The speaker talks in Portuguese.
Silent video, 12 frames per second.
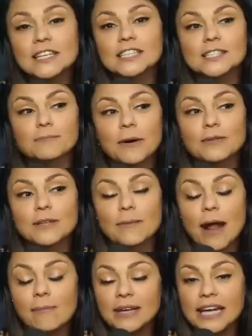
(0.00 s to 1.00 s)
essas perguntas
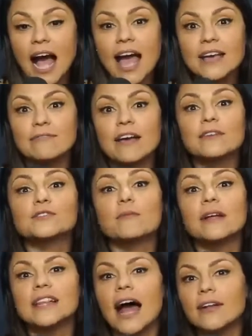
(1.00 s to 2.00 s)
pra mim, aí vem os
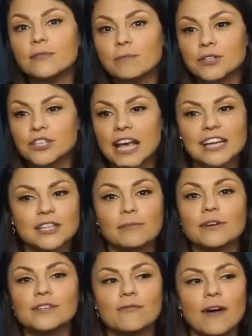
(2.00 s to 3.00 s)
comentários no podcast. A
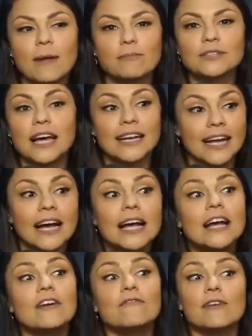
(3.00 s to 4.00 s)
Bruna só fala putaria.
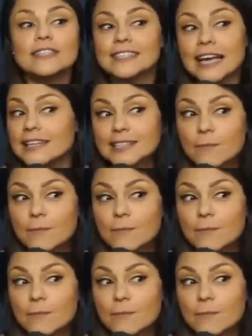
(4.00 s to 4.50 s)
Vocês que